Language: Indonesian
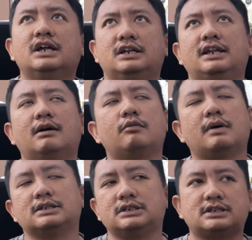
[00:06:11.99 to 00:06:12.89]
Dinamo
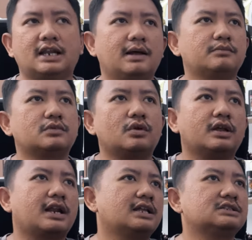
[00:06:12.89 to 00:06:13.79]
masih dalam
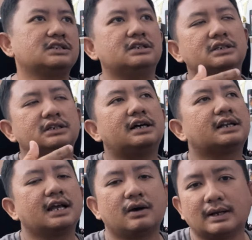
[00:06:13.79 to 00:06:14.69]
toleransi
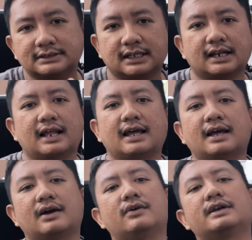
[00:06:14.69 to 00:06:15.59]
harga wajar
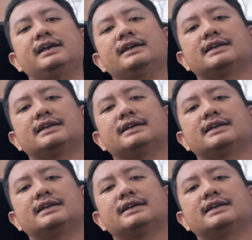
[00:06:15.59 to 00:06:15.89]
lah. Oke.